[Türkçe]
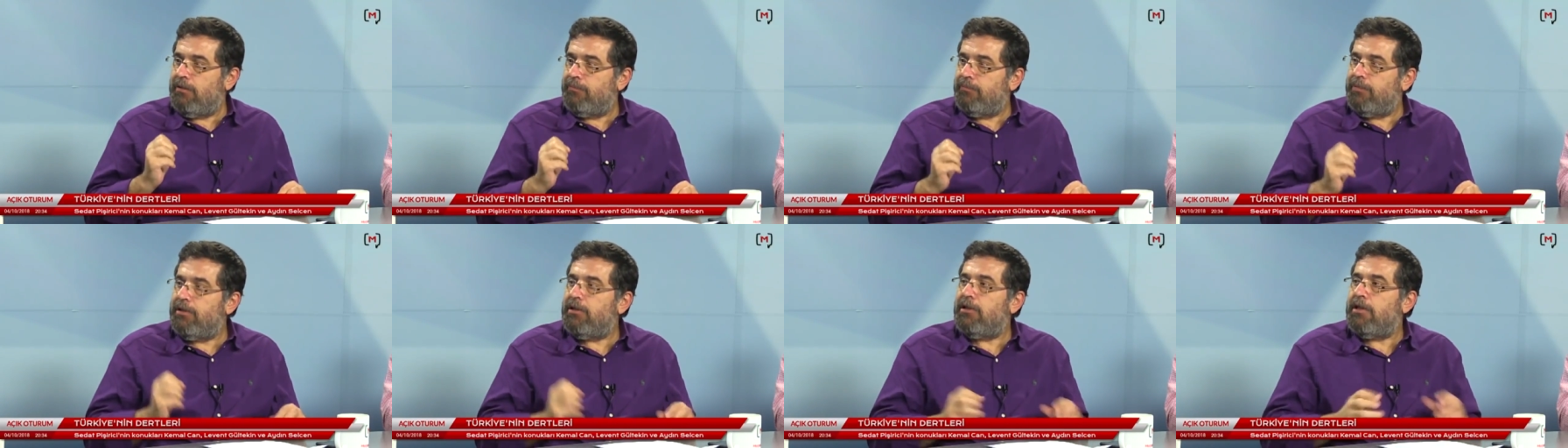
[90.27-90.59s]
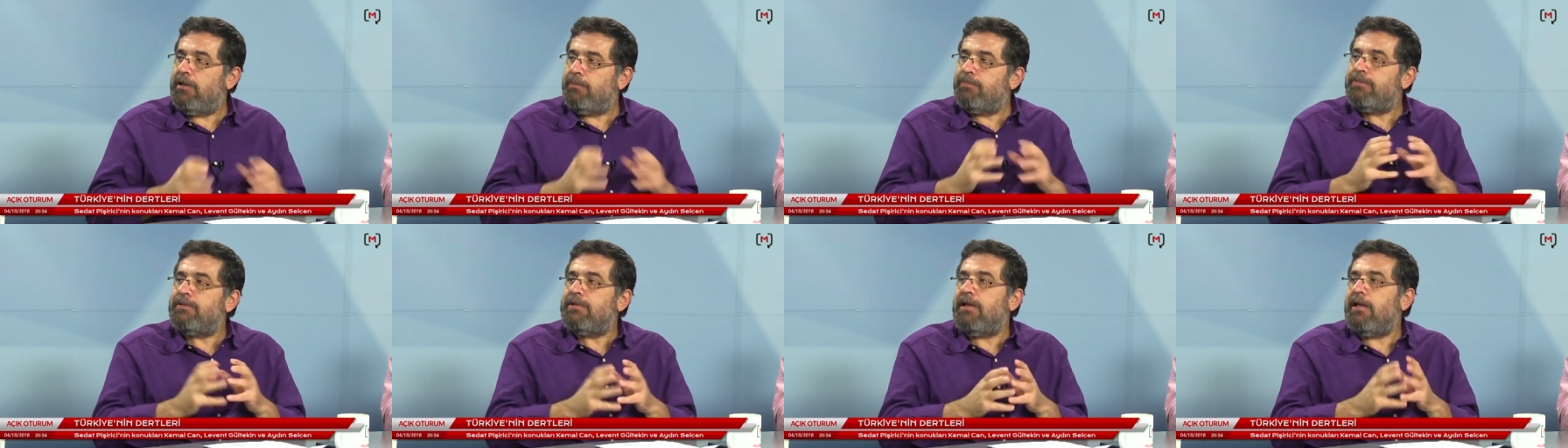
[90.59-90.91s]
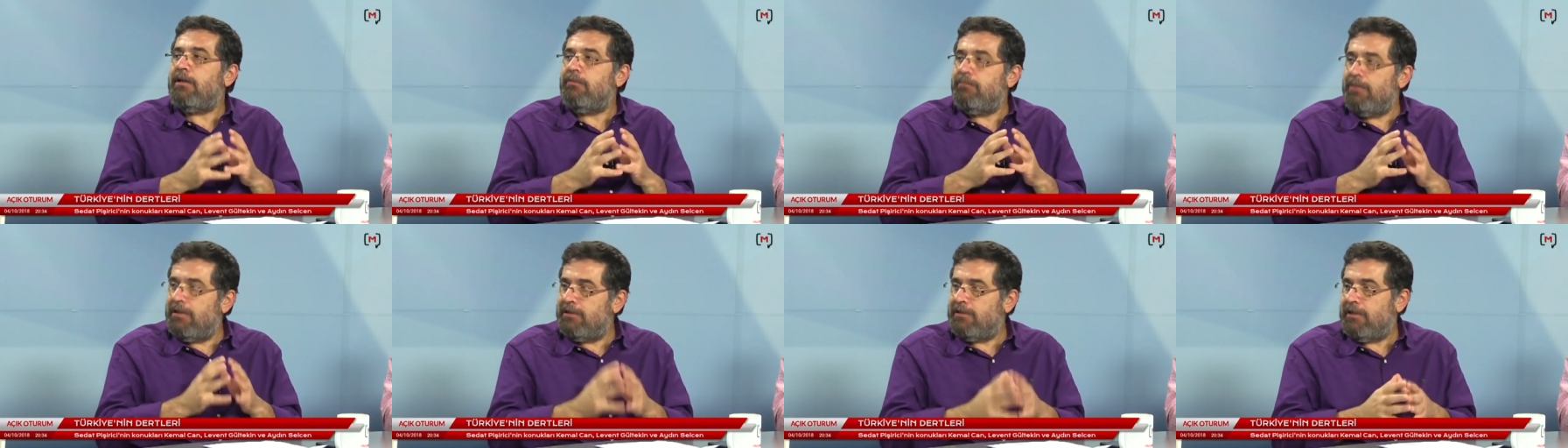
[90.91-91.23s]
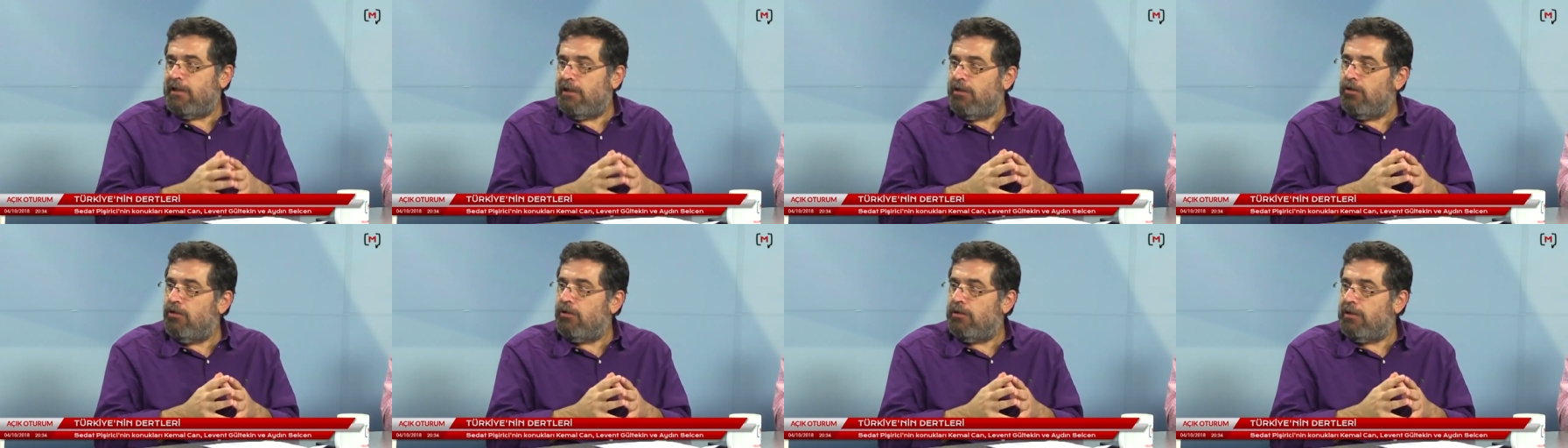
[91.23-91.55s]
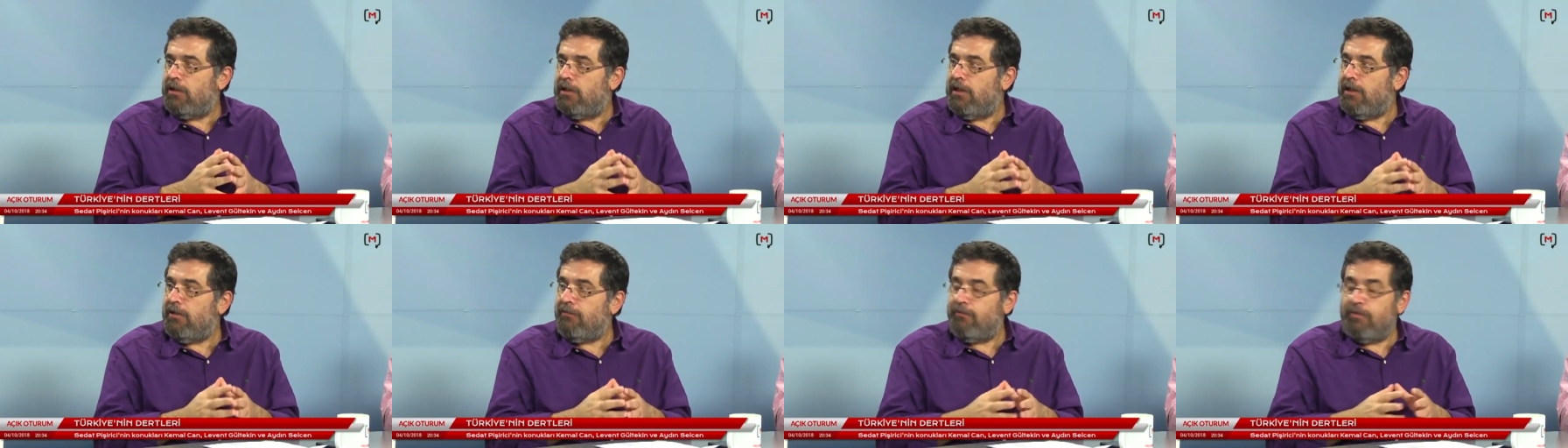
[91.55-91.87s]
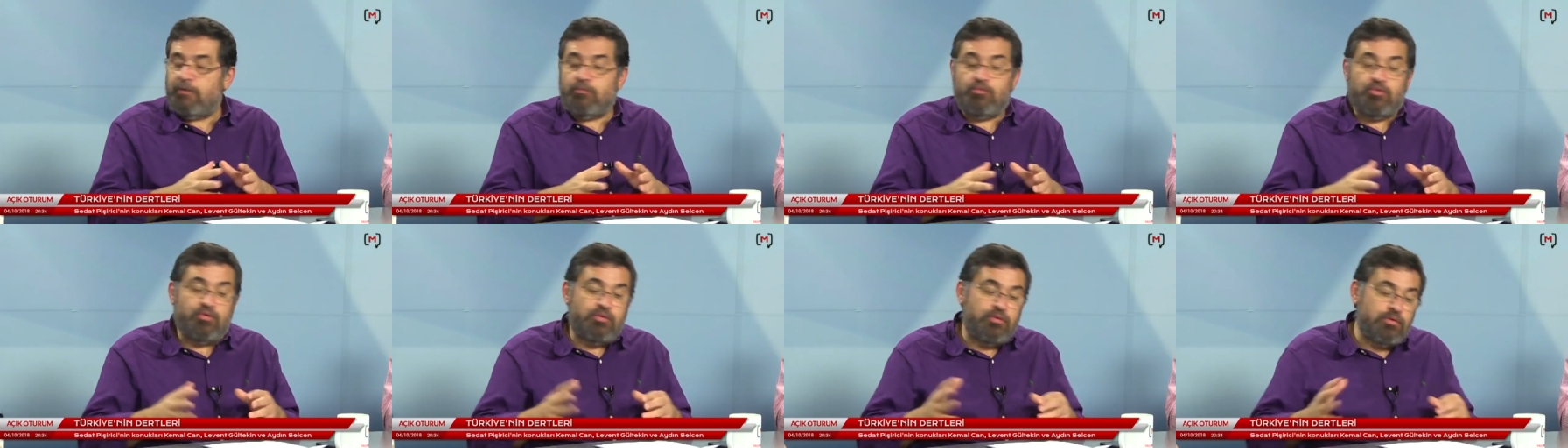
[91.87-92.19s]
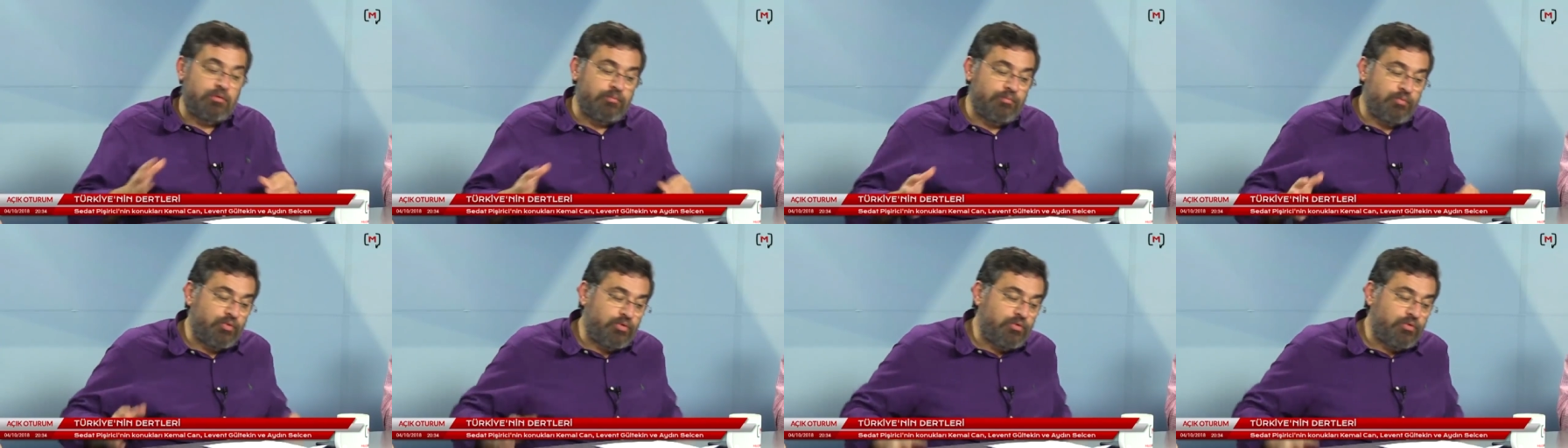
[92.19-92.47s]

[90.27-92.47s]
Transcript: bir yapısal mesele olarak ve bunun